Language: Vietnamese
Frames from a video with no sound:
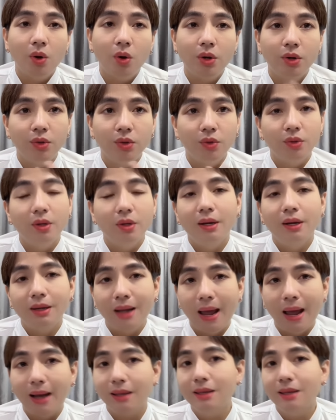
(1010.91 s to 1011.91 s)
có được liên
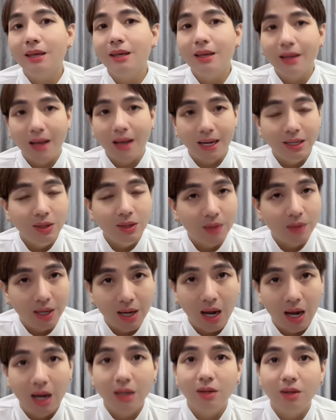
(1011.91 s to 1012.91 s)
lạc với chí cảnh đâu này
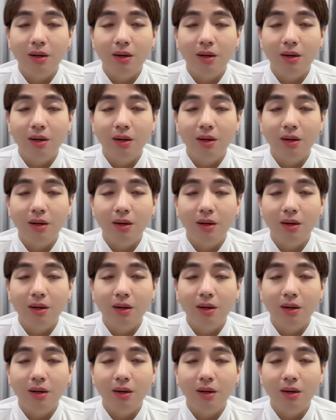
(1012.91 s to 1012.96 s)
nọ